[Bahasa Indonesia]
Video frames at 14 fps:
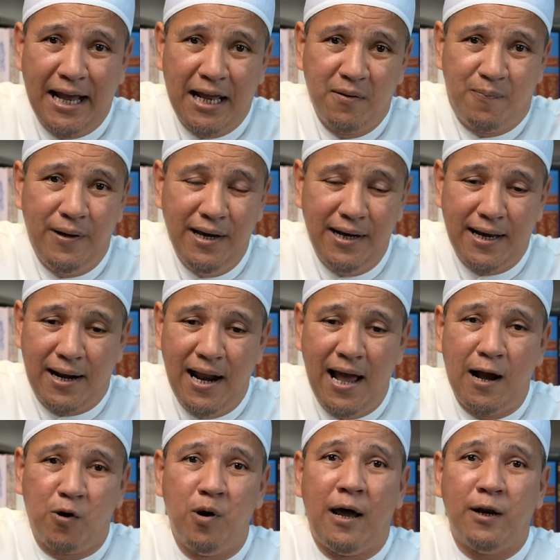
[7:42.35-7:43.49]
yang lebih karena
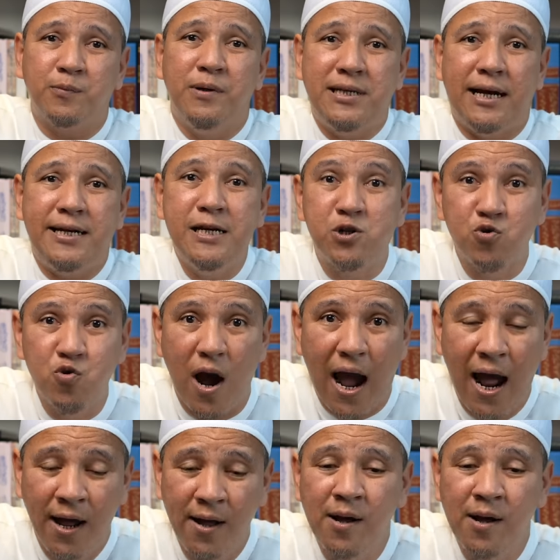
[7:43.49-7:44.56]
aku harus menjadi dua,